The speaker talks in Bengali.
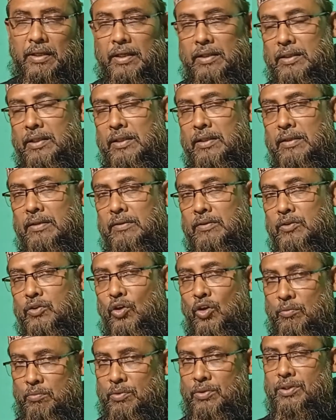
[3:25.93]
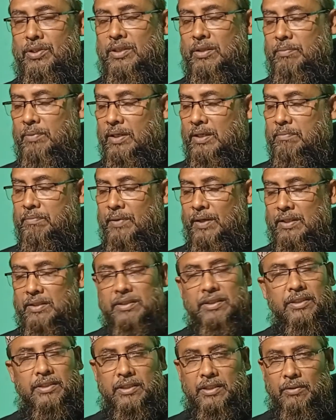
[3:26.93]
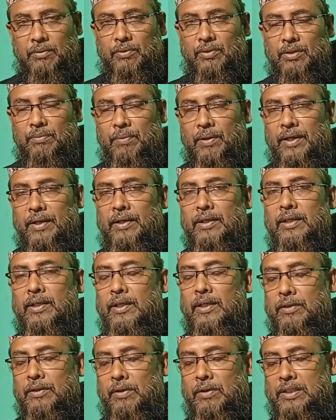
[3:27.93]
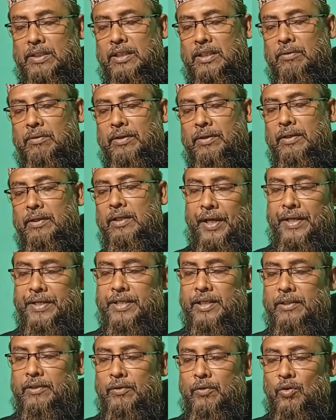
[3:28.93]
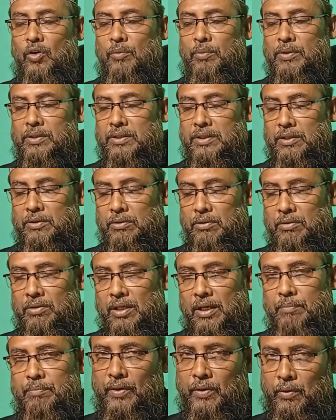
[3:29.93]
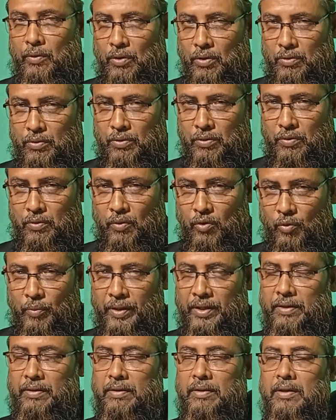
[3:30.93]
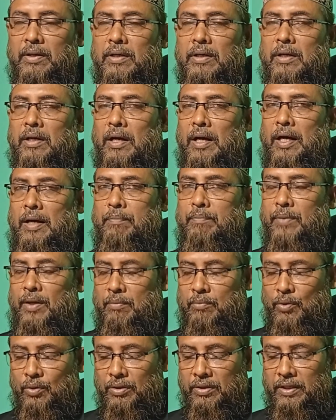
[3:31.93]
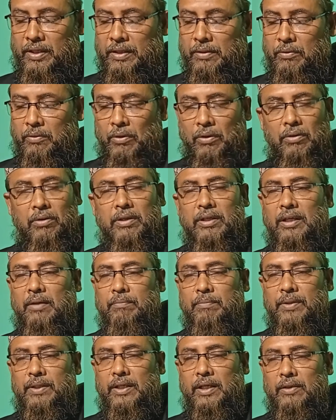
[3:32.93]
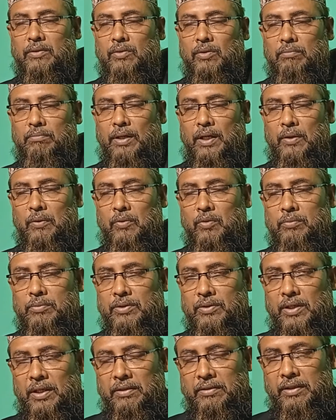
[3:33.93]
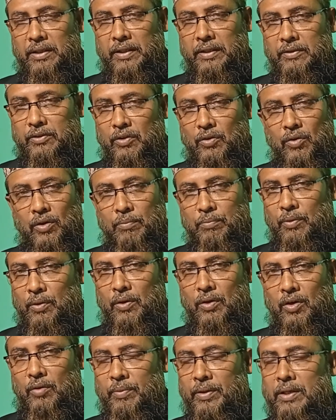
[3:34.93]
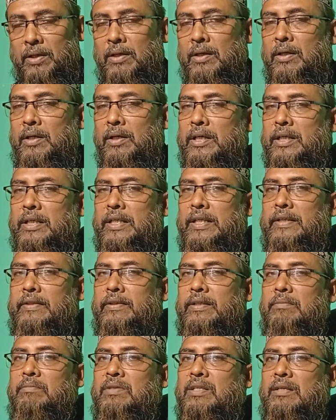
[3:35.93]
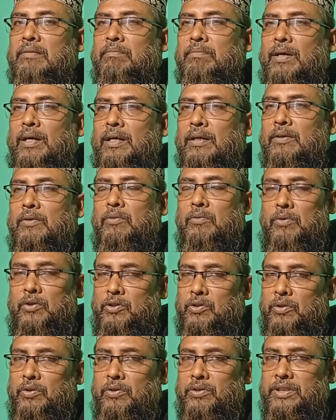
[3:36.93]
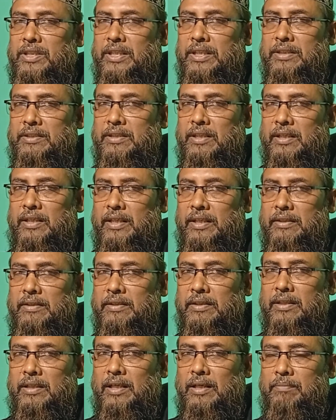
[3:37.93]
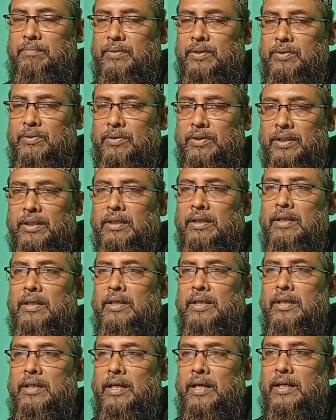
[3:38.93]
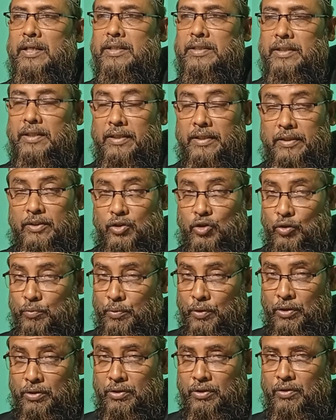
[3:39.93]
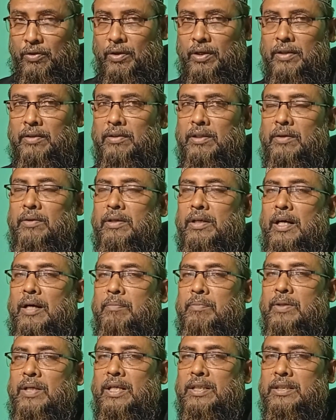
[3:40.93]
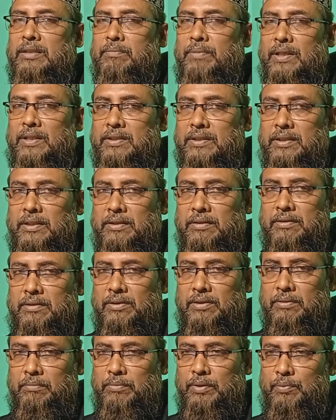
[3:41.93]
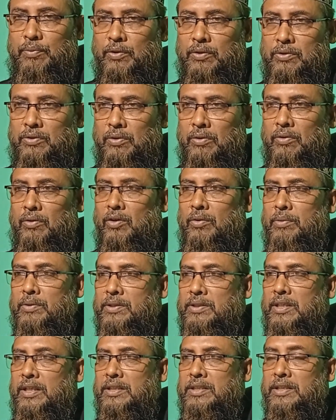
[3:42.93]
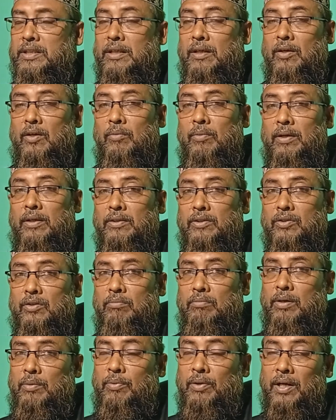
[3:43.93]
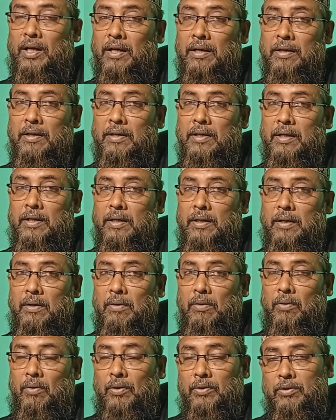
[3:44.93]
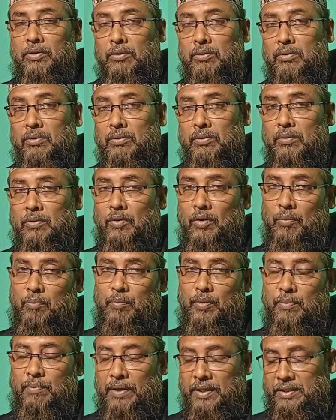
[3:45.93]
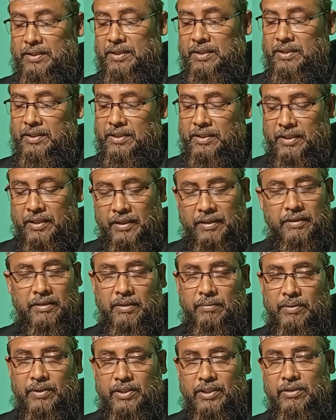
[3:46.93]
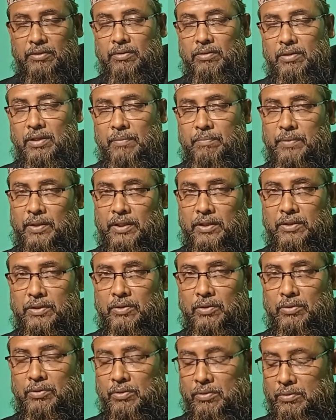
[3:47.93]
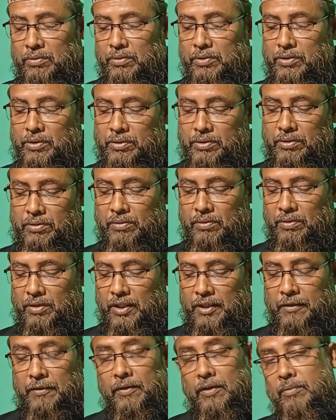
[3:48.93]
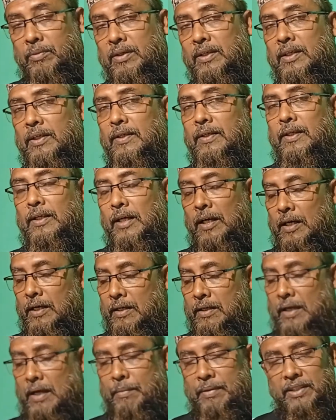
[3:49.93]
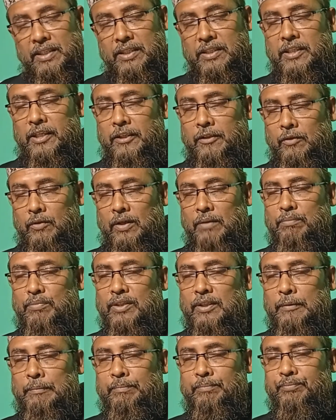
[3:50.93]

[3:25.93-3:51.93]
এটা জন্ম দিতে পারে পাইল সৃষ্টি করতে পারে তো আশা করি এই জাতীয় অবস্থা যখন আপনি লক্ষ্য করবেন আপনার মধ্যে তখনই আপনি একজন ভালো হোমিও ডাক্তারের শরণাপন্ন হবেন কৃত্রিম কিংবা কোনো শৈল চিকিৎসার ক্ষেত্রে আপনি যদি হ্যাঁ, নিজেকে সোপর্দ করেন তাহলে আপনি আশি পার্সেন্ট বিপজ্জনক অবস্থার শিকার হওয়ার সম্ভাবনা অন্তত নব্বই পার্সেন্ট থেকে যাবে সেজন্য আপনাকে সতর্ক ও সচেতন থাকতে হবে আর আমাদের সাথেও আপনি